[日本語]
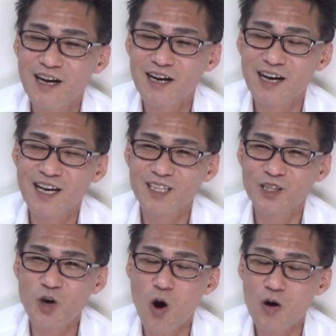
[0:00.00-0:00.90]

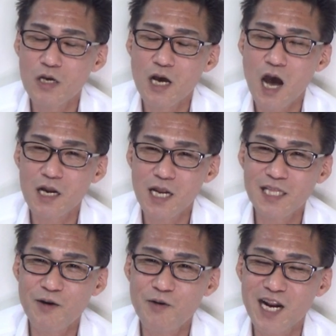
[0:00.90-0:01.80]
はっと
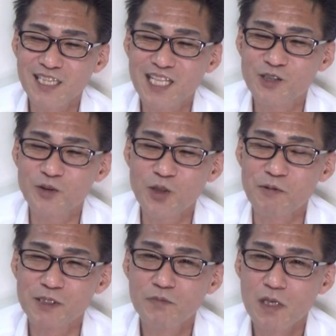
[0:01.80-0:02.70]
鼻で笑ったそうであ
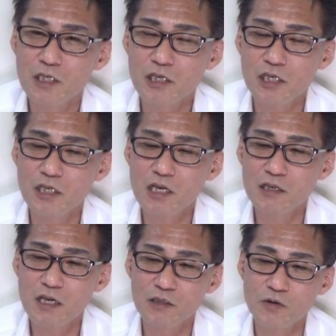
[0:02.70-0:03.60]
ります
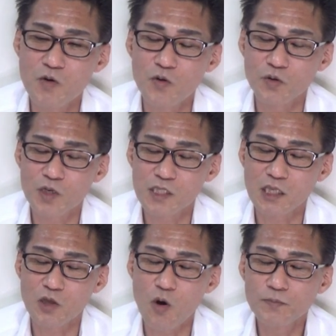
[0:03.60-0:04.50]
CNN の報道なんで
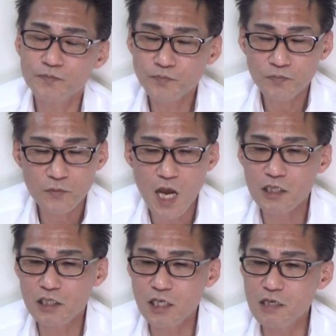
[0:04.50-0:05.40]
すけど
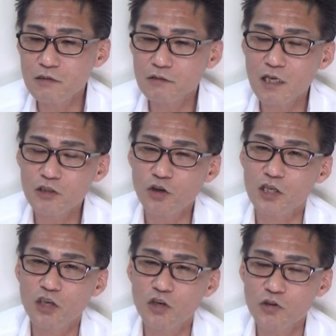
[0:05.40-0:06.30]
タクシー運転手
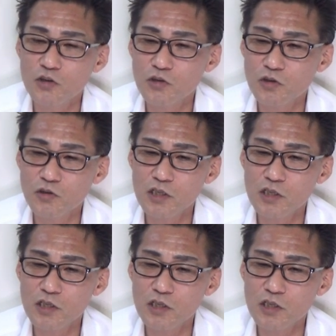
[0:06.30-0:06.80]
が給油中